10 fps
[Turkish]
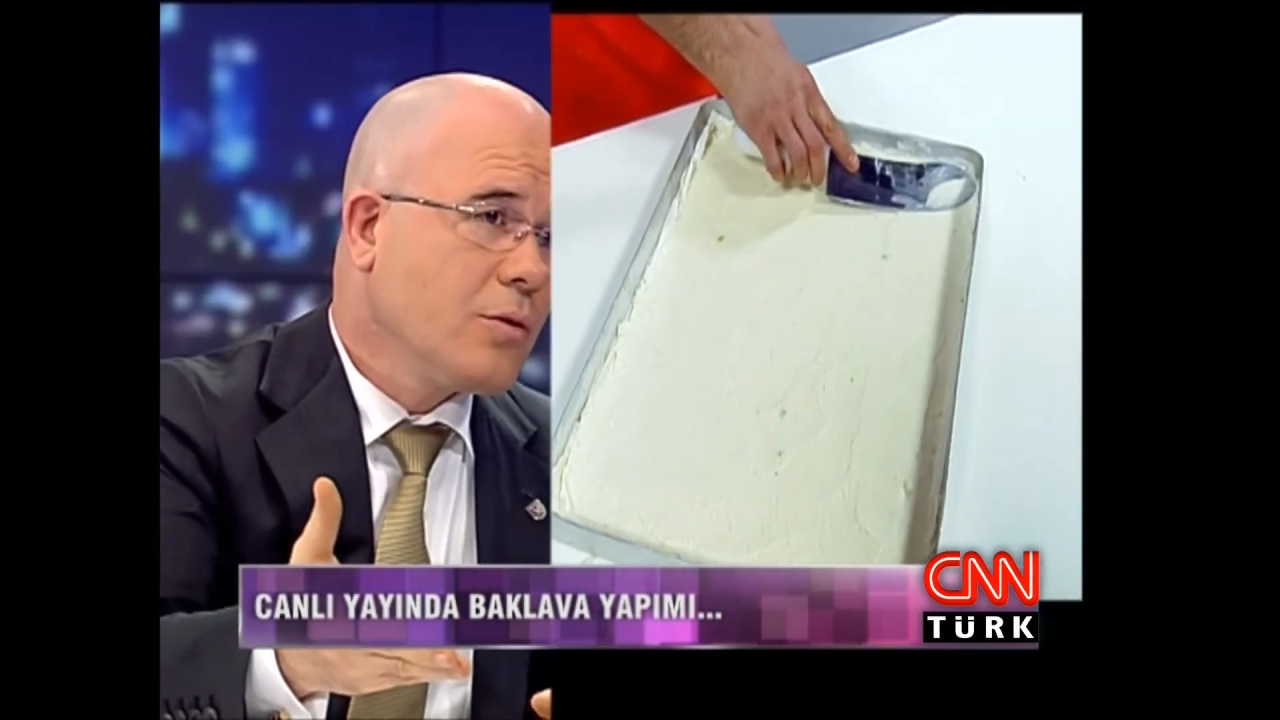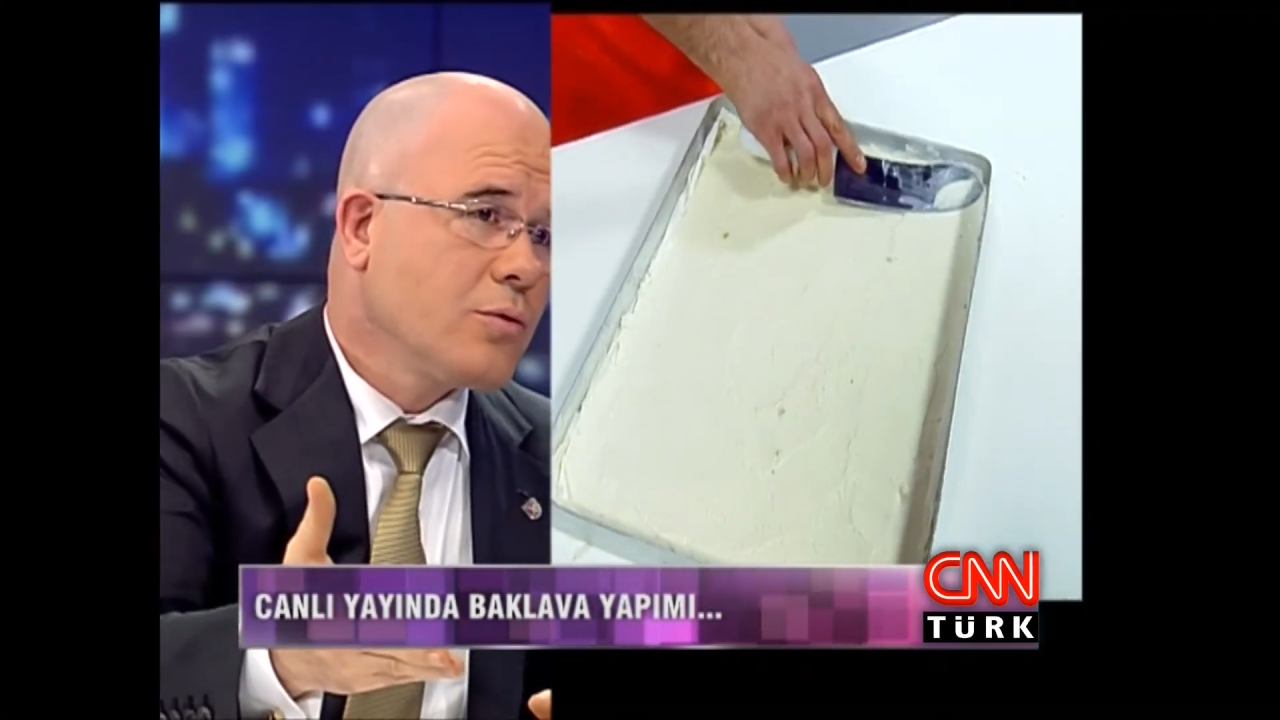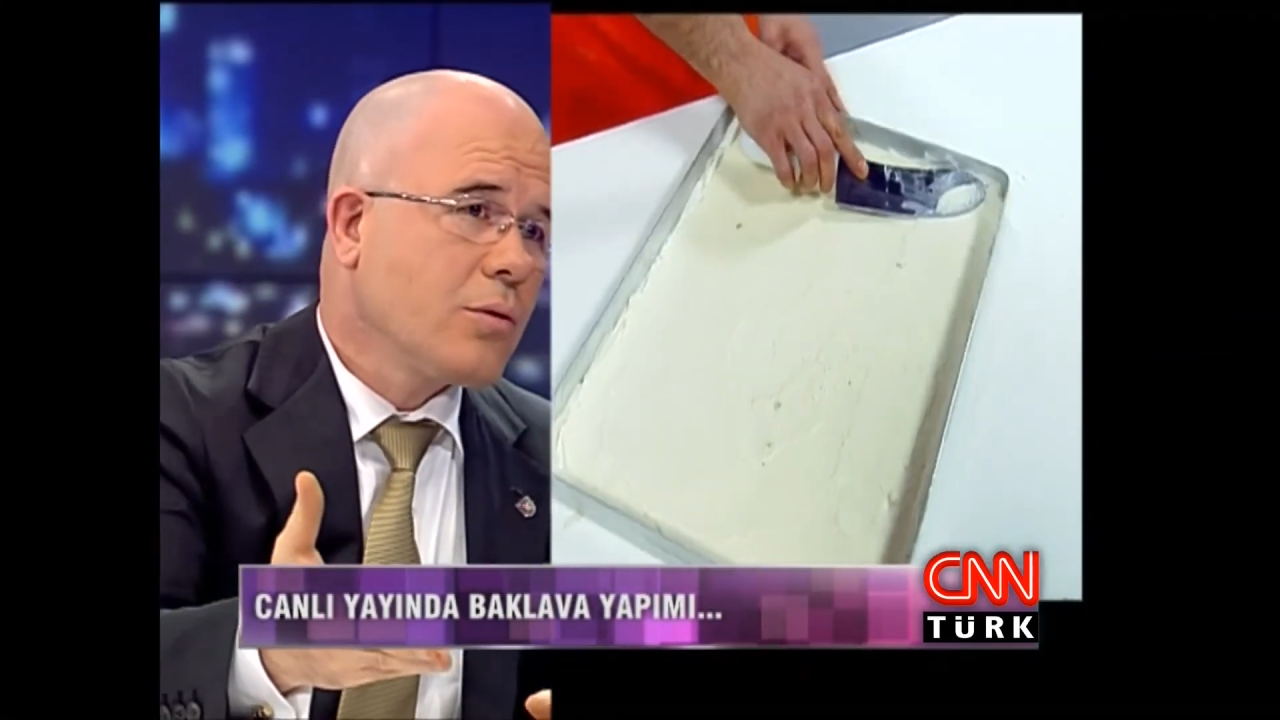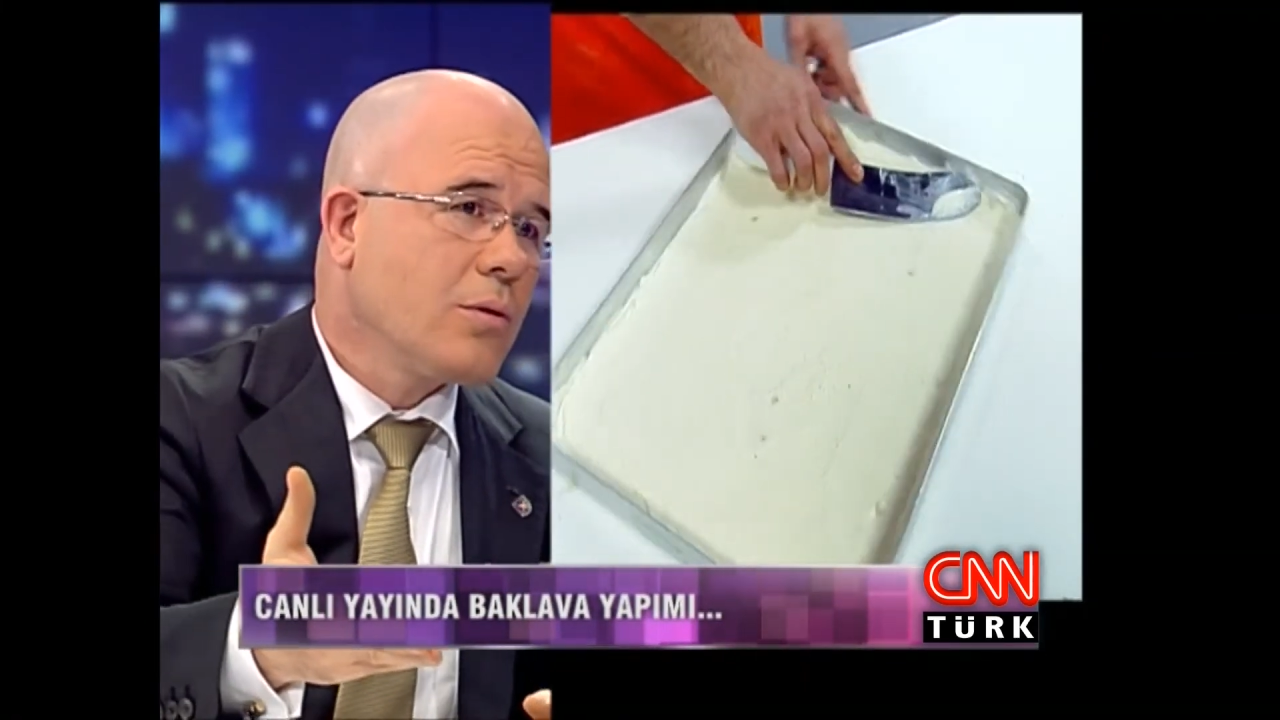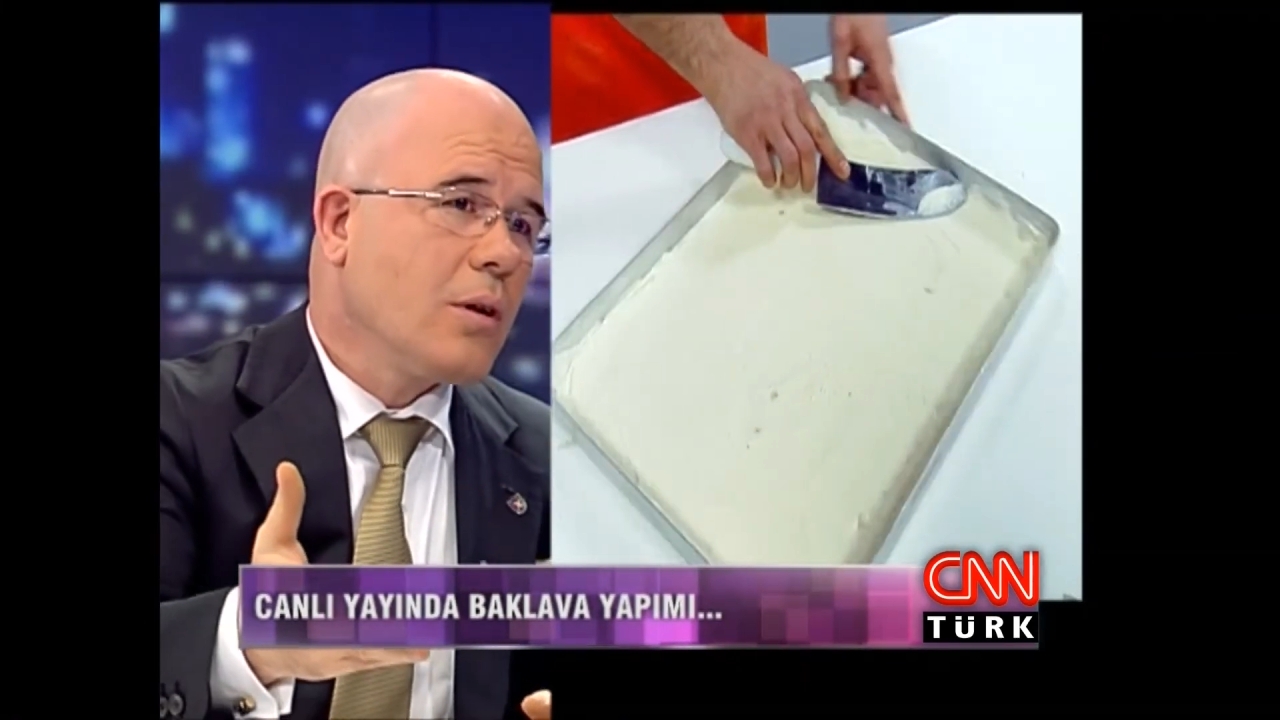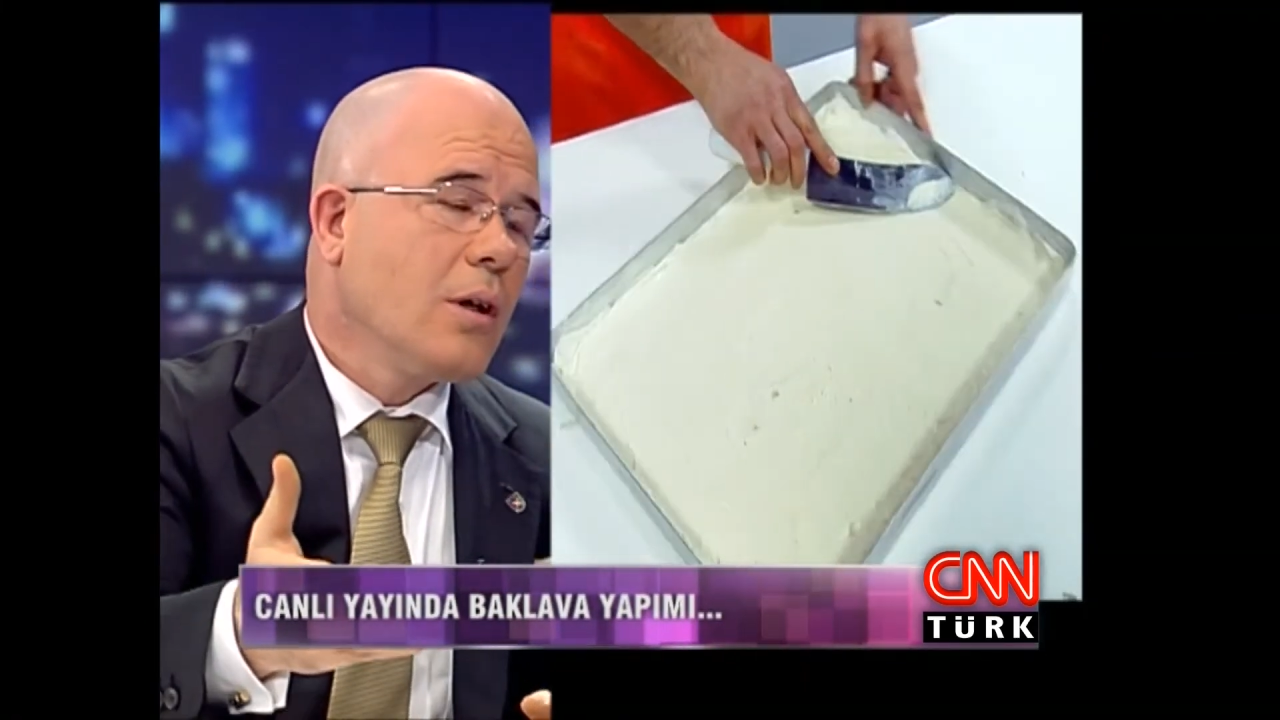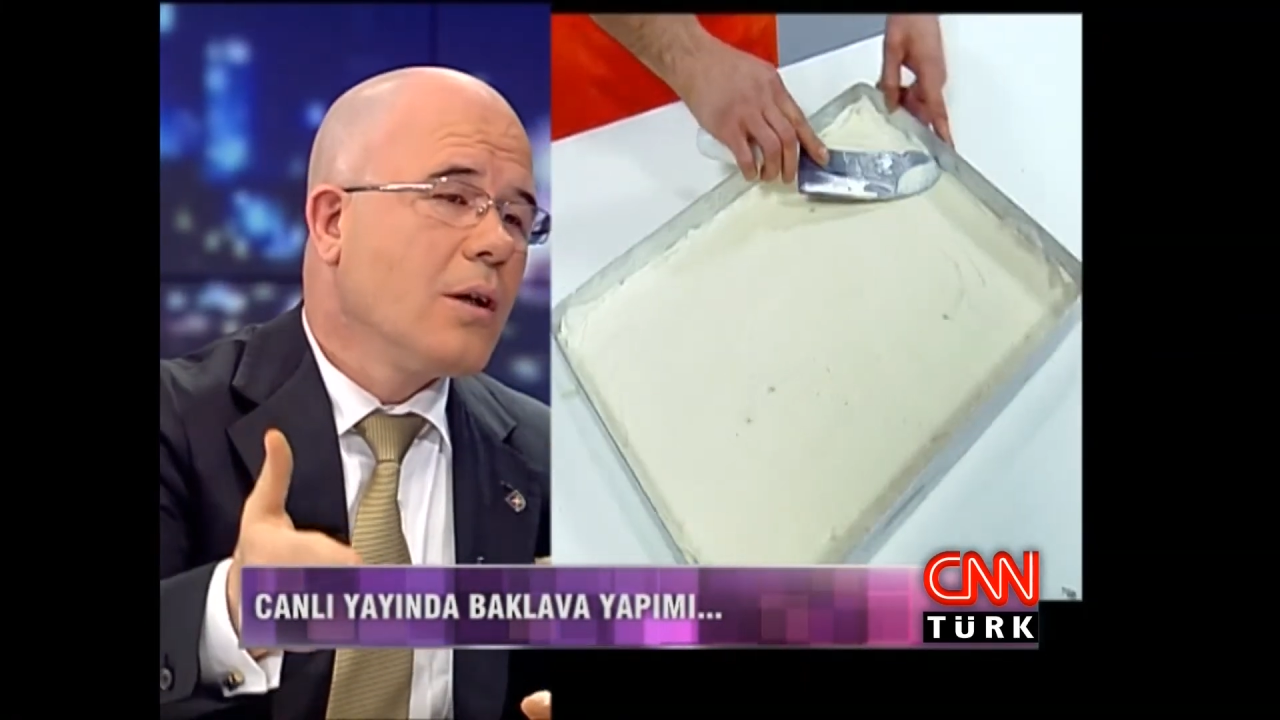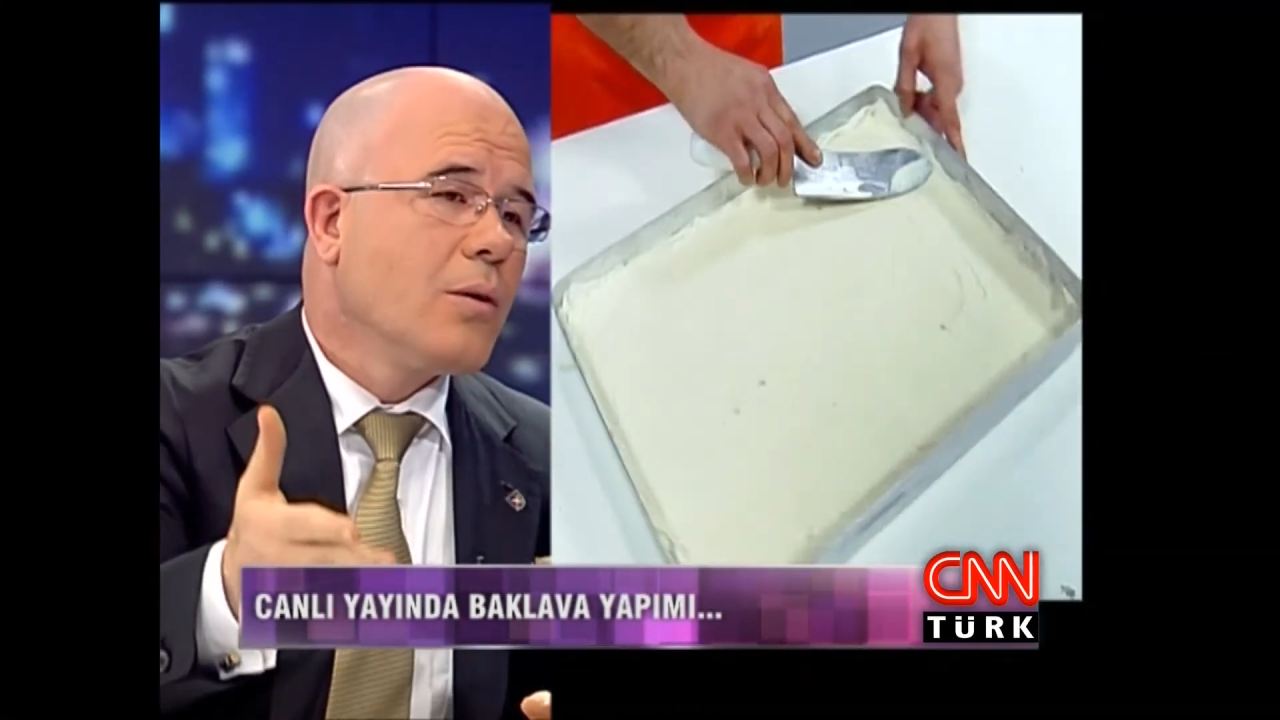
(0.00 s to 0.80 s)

çünkü